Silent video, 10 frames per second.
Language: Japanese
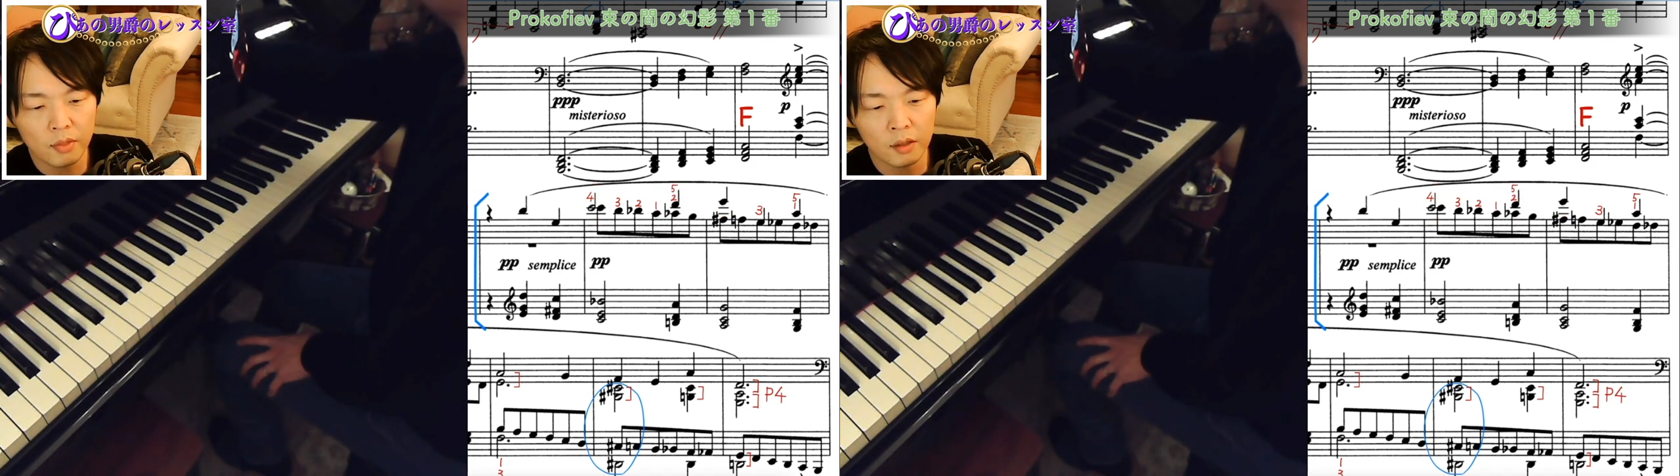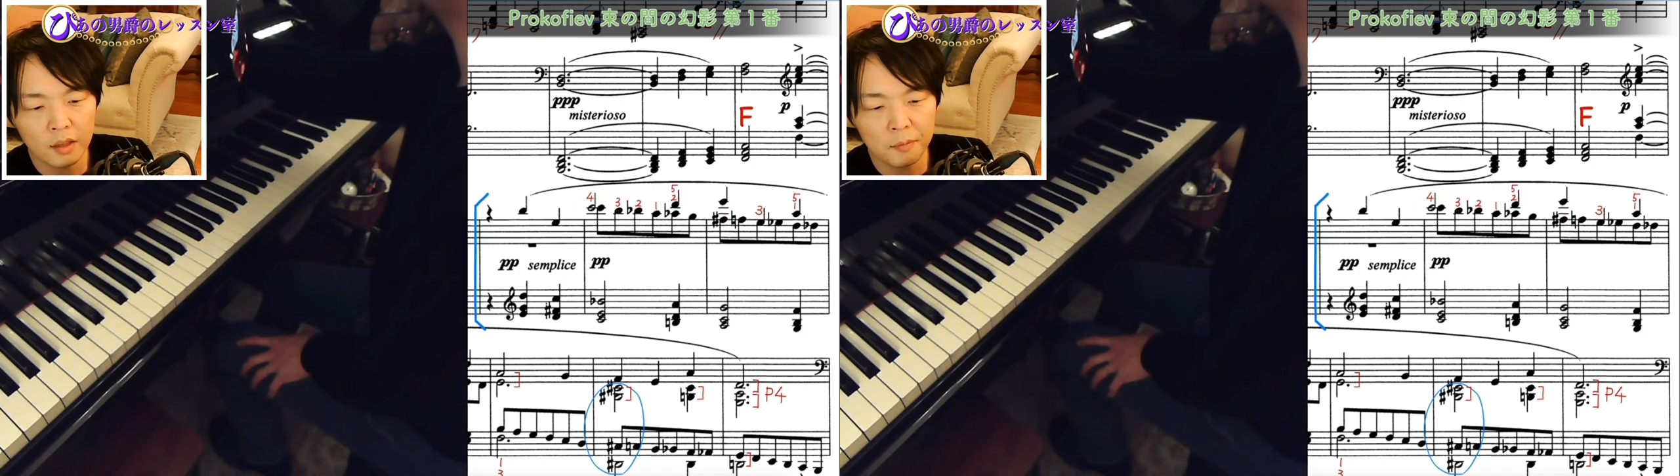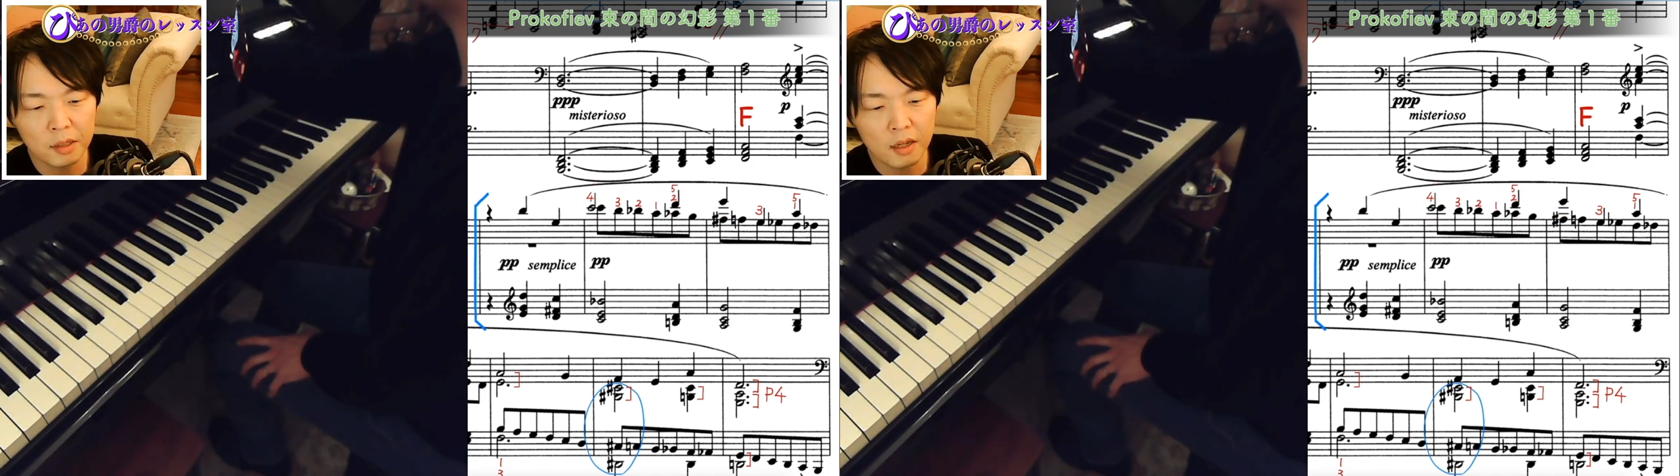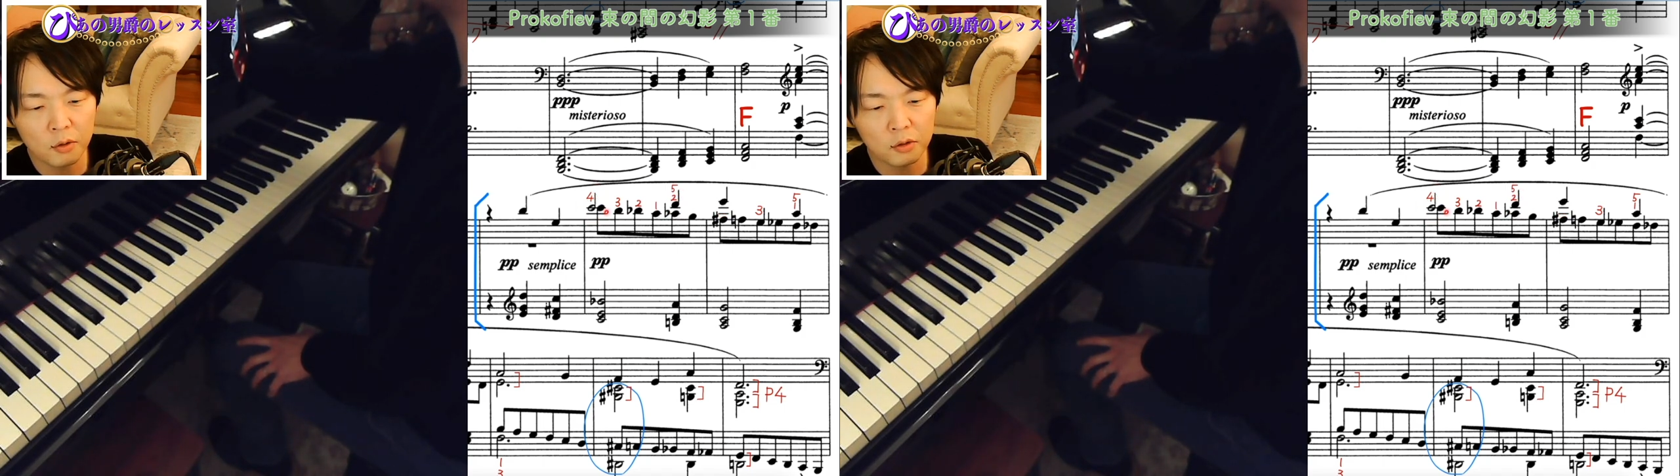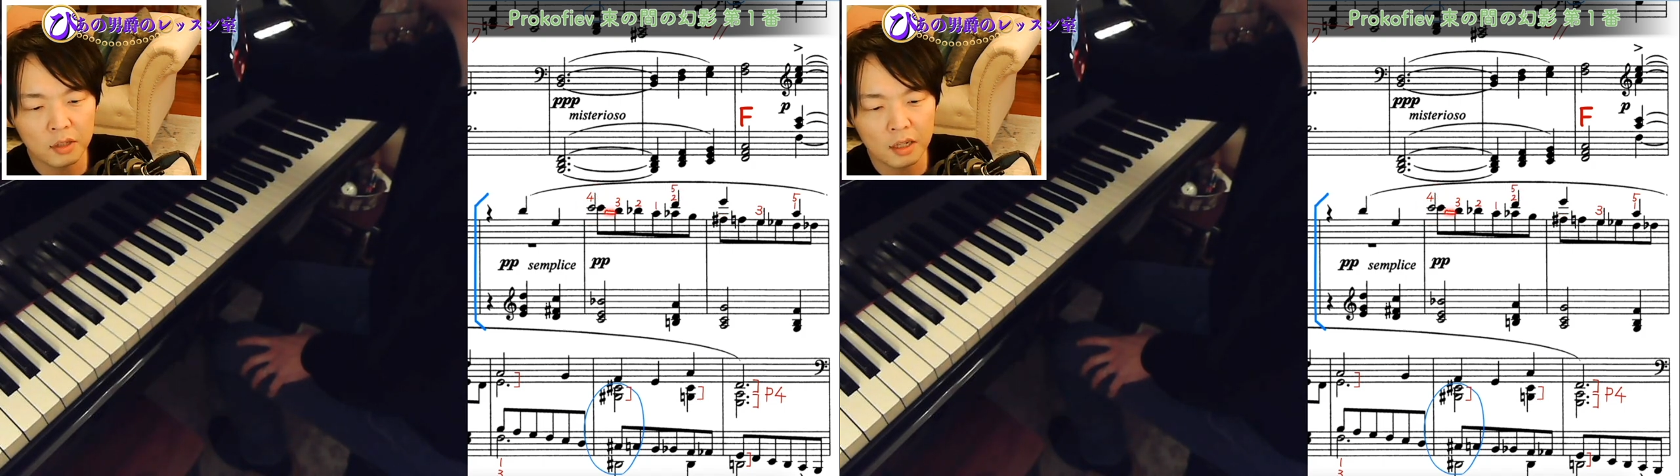で、また
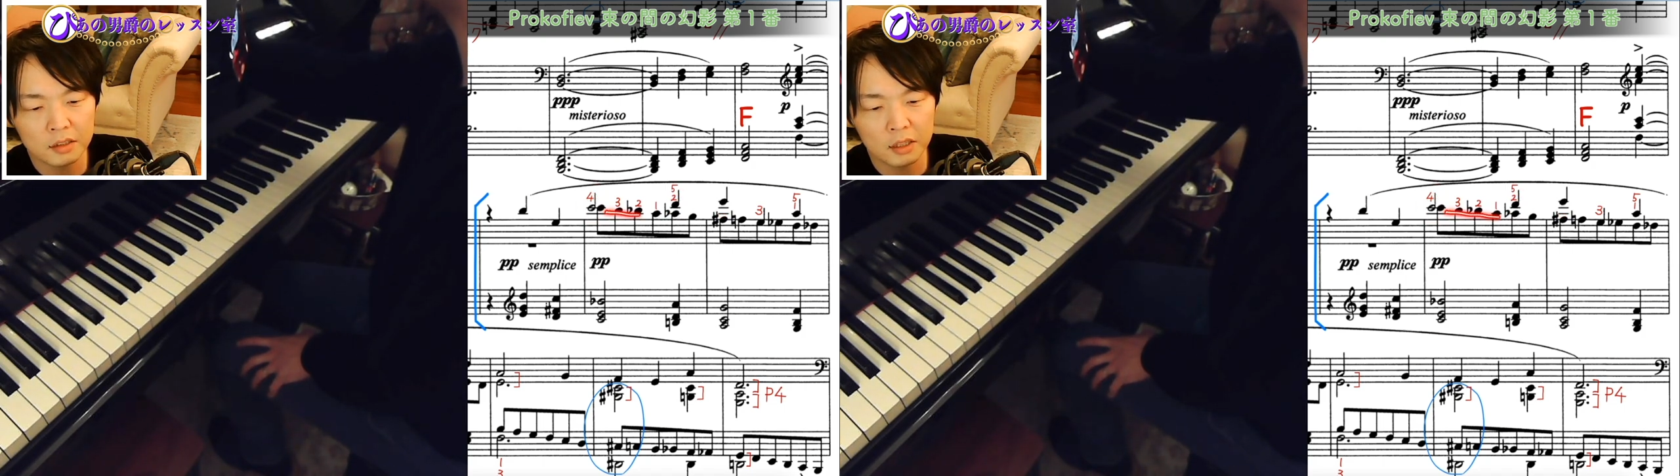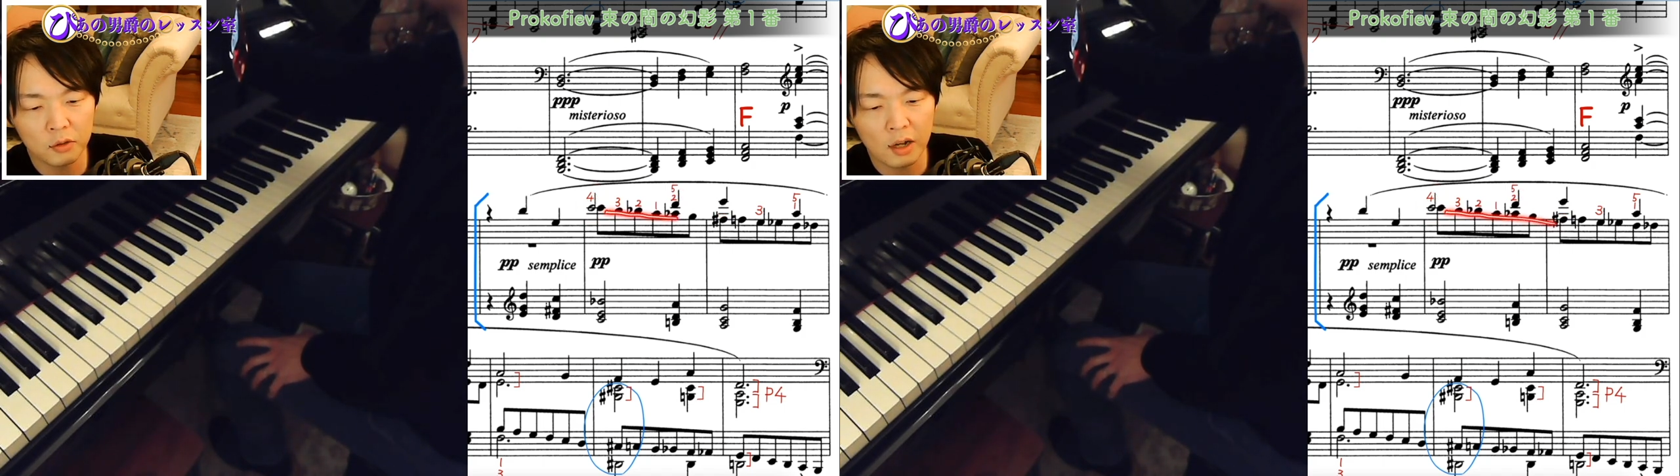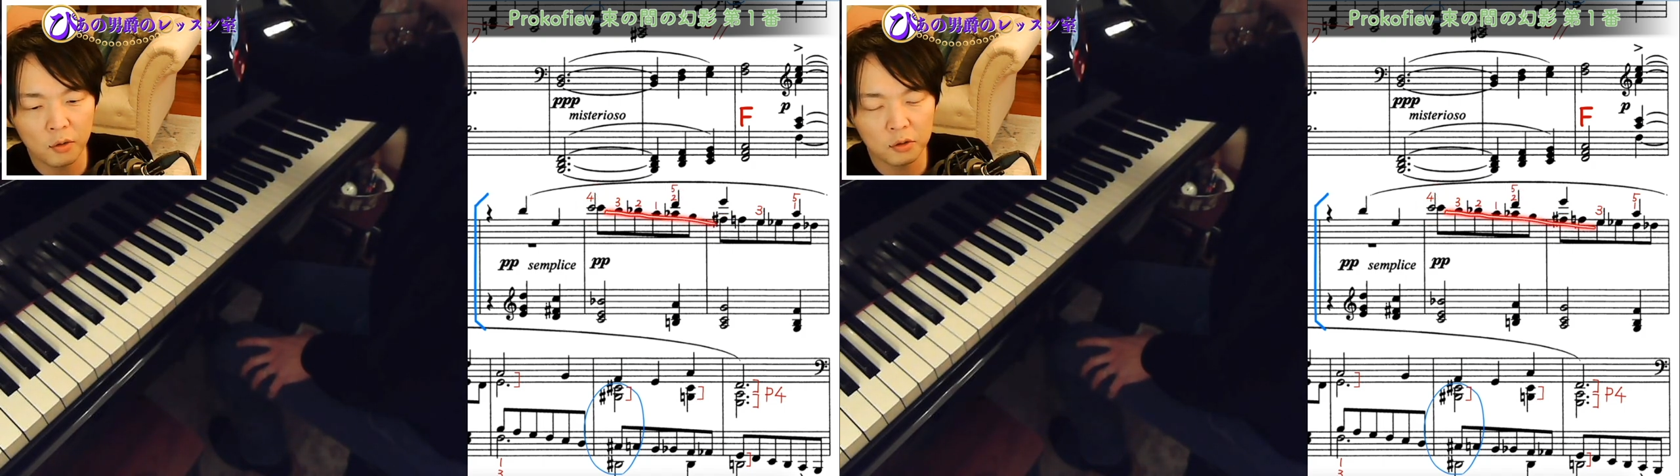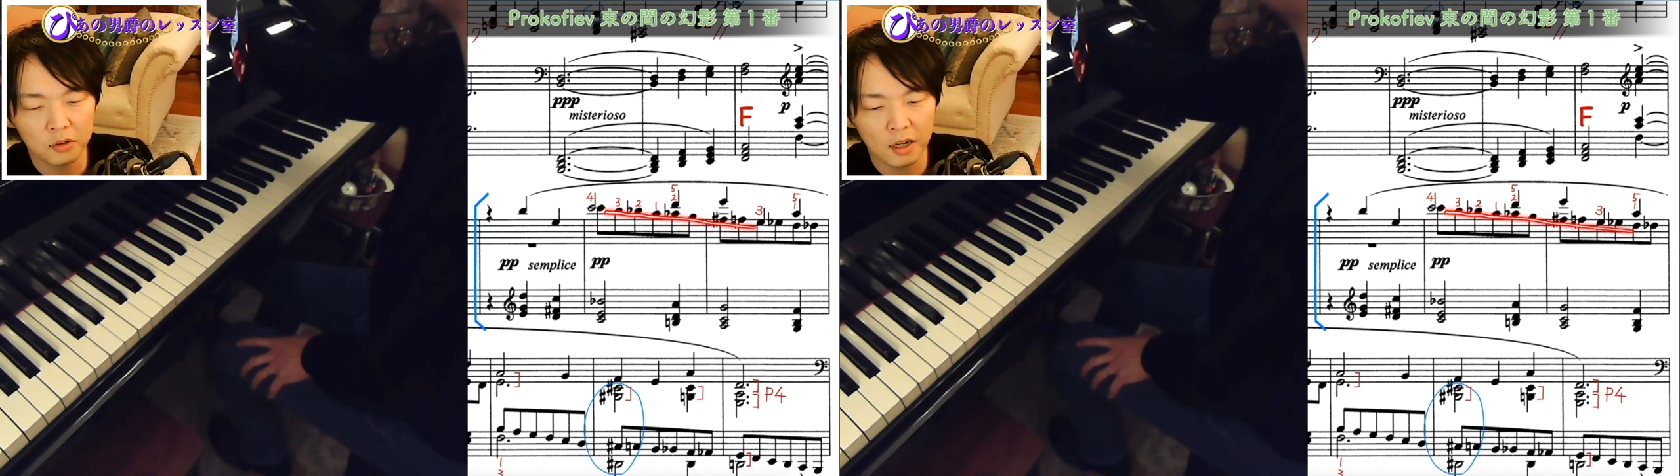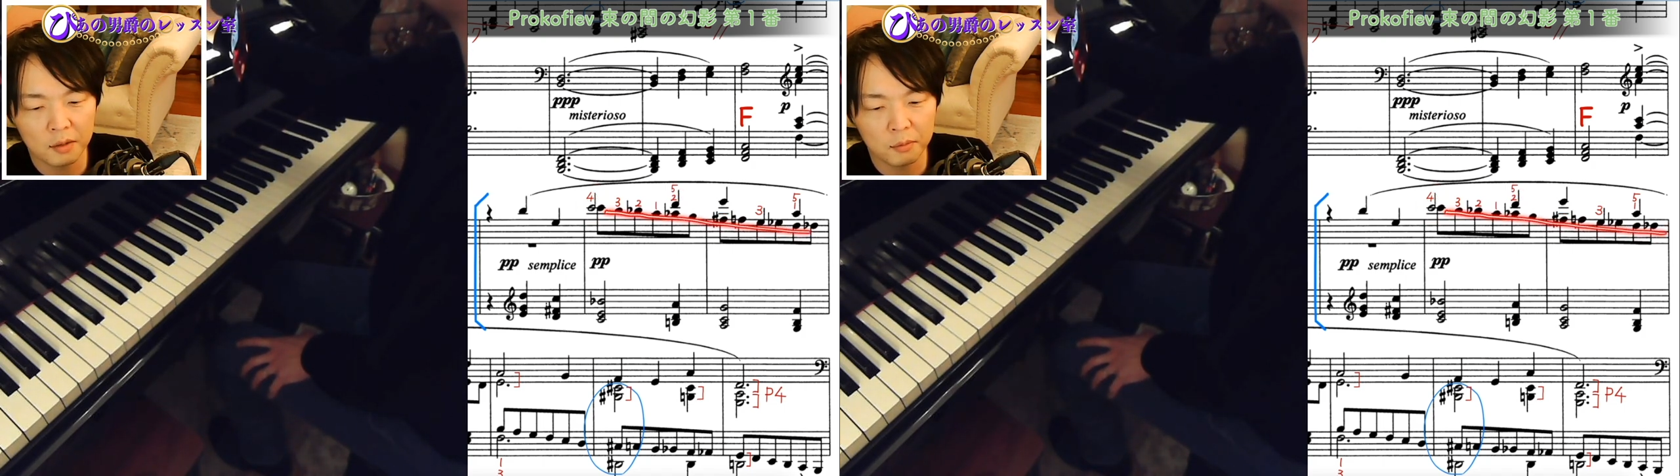この内線の加工の
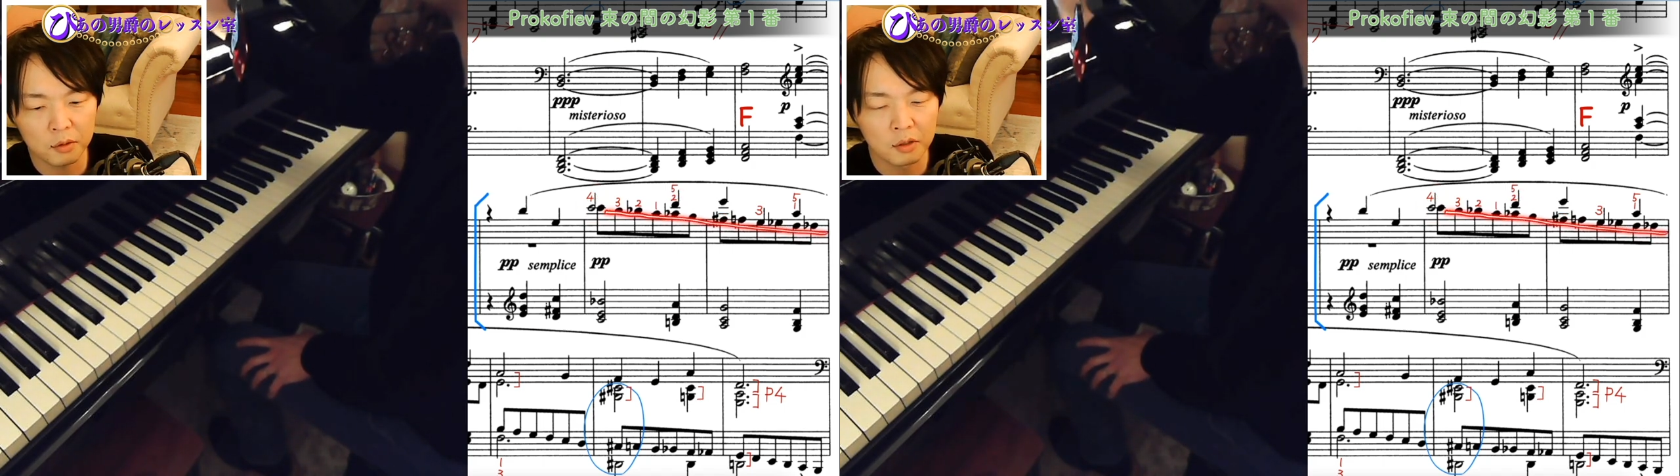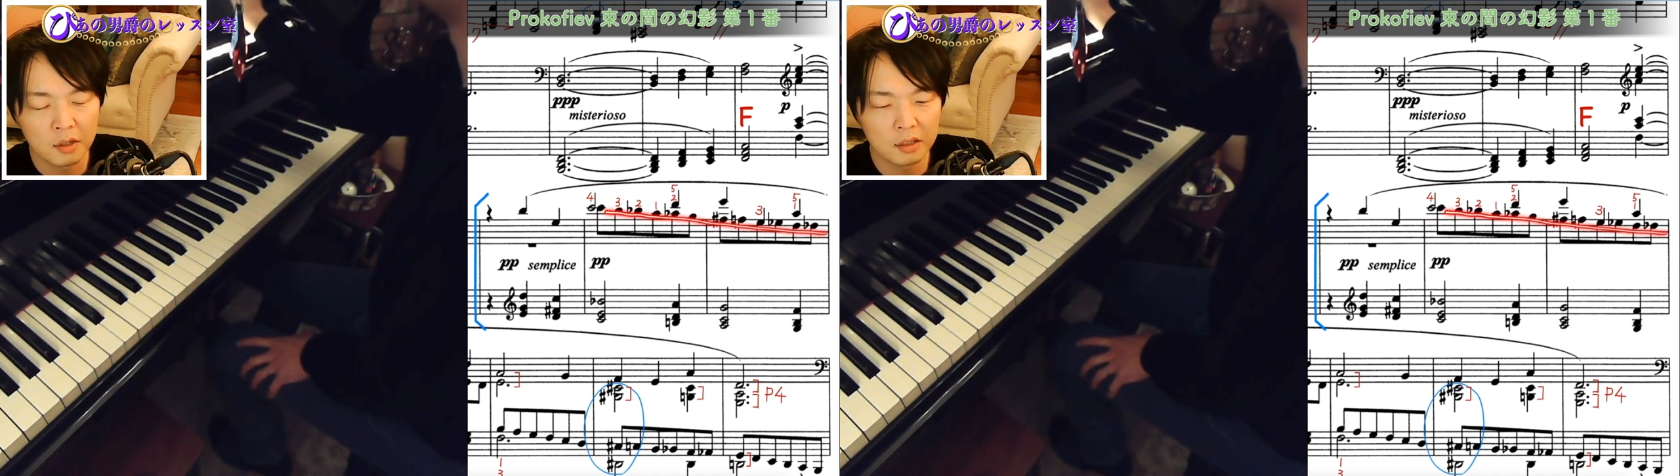ラインも